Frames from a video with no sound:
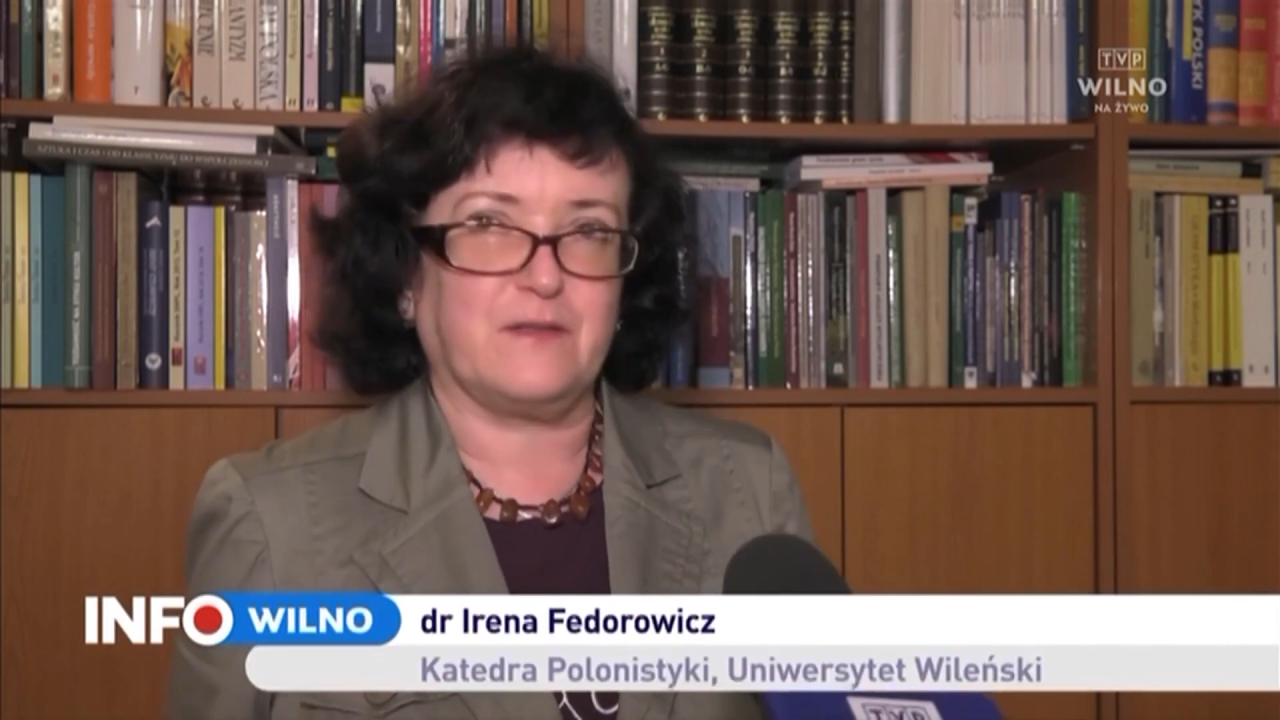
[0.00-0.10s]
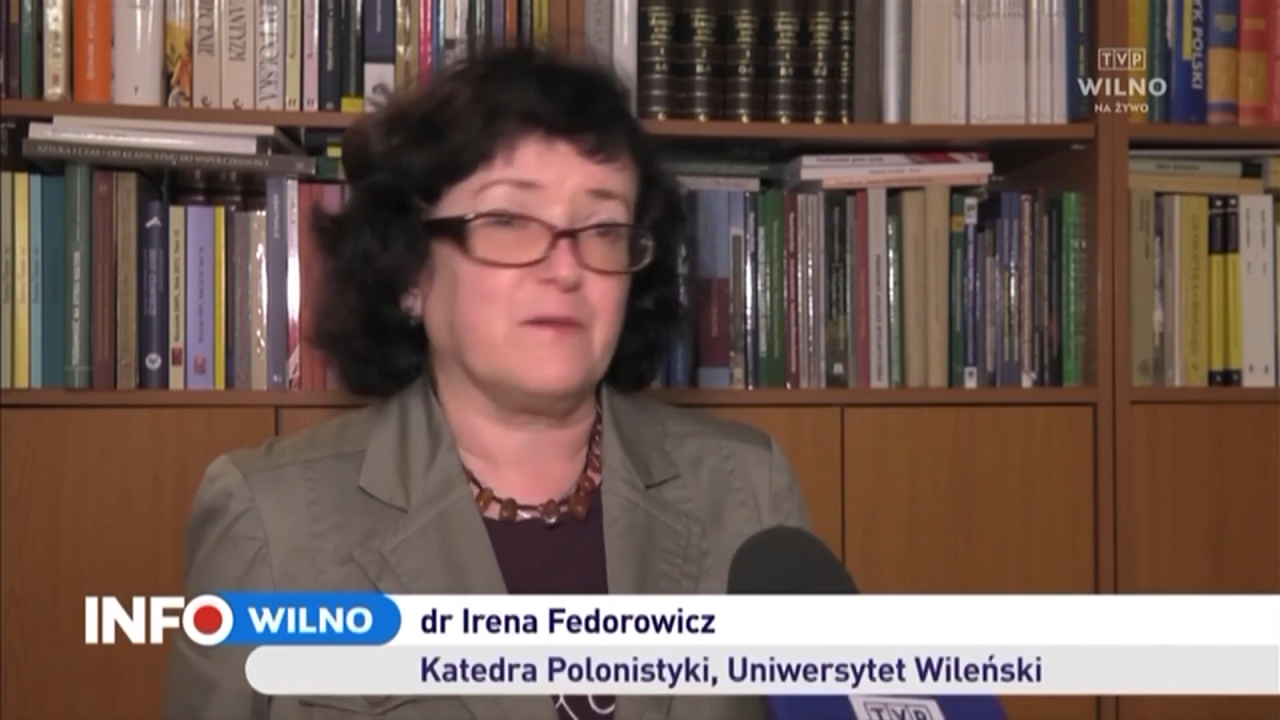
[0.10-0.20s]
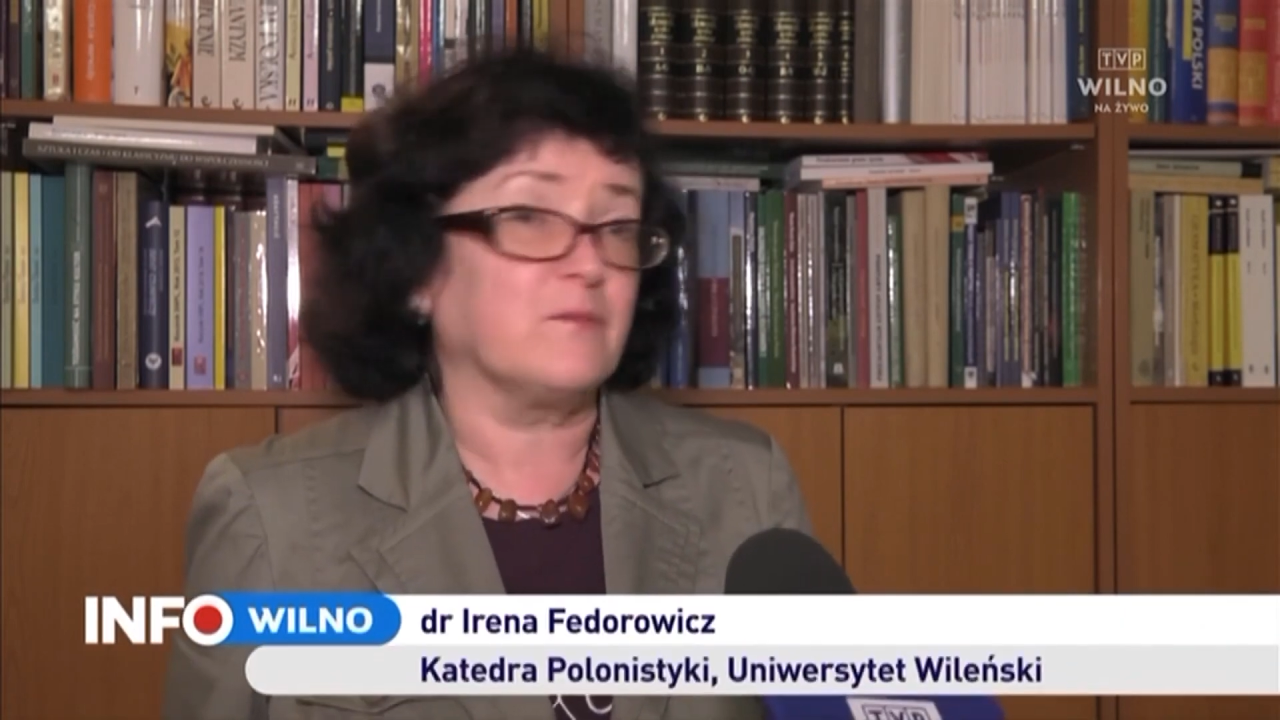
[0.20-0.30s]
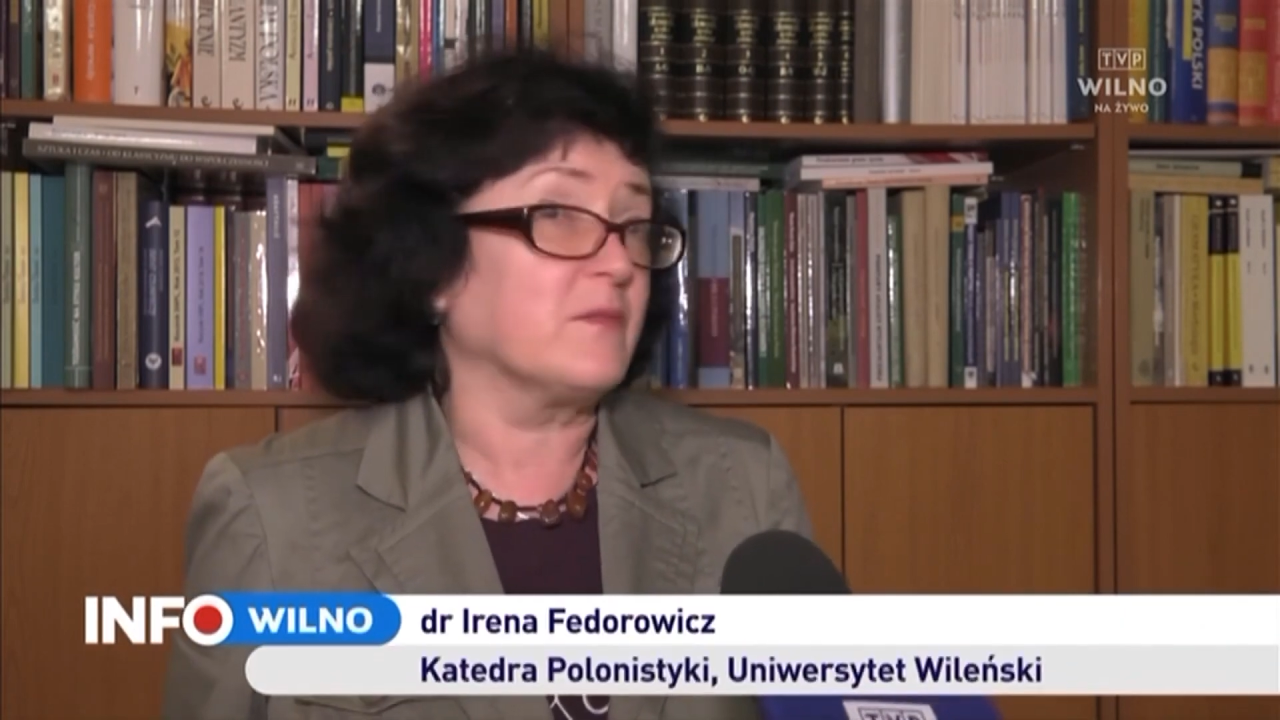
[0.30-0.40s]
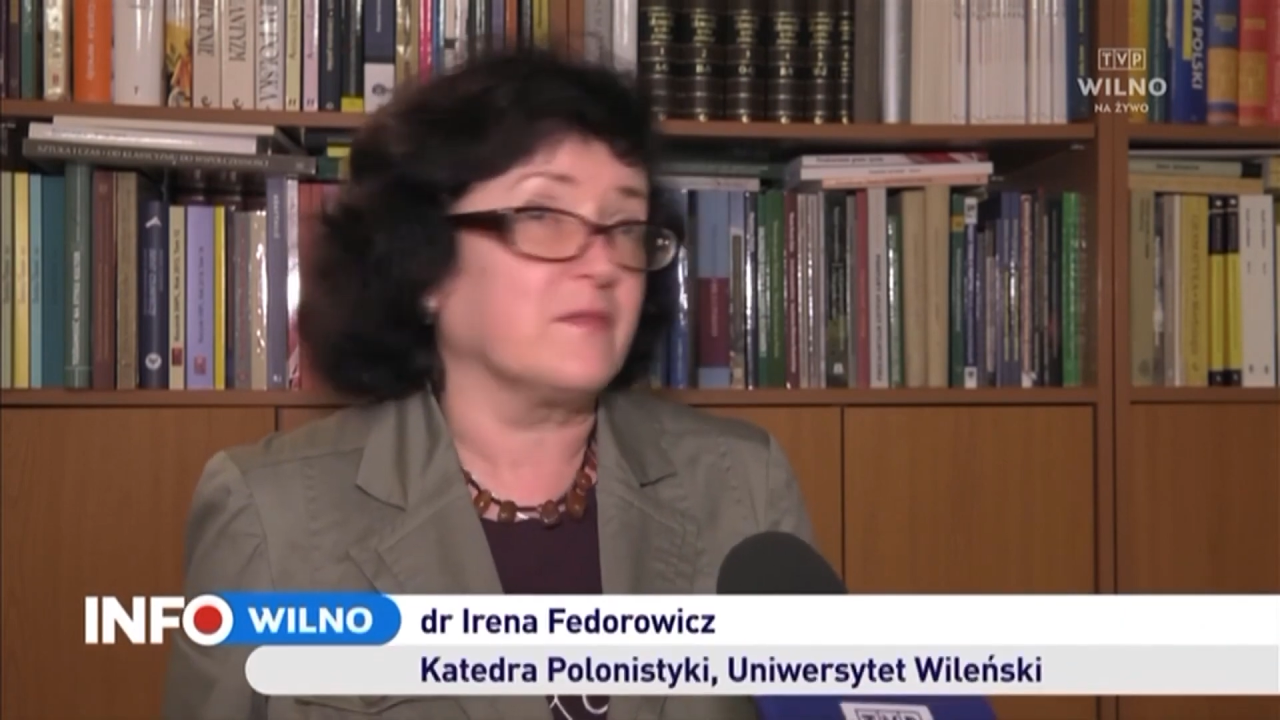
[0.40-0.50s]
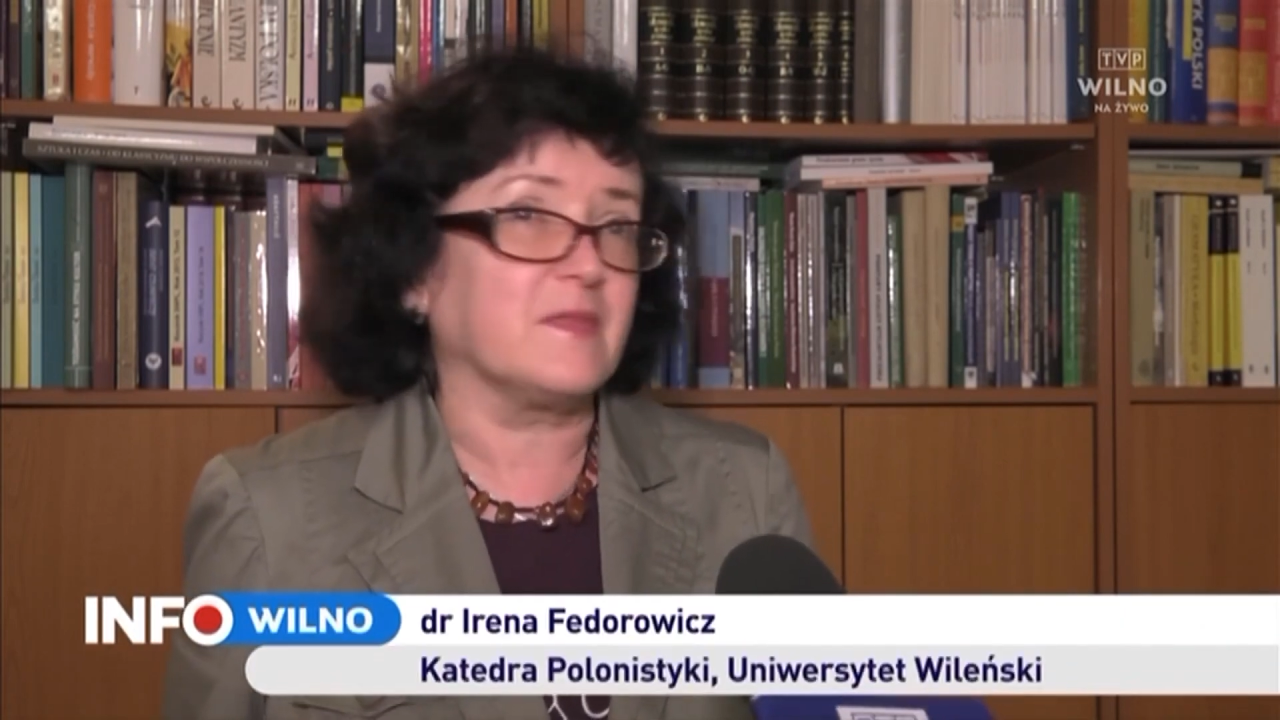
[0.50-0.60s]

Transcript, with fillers: te, te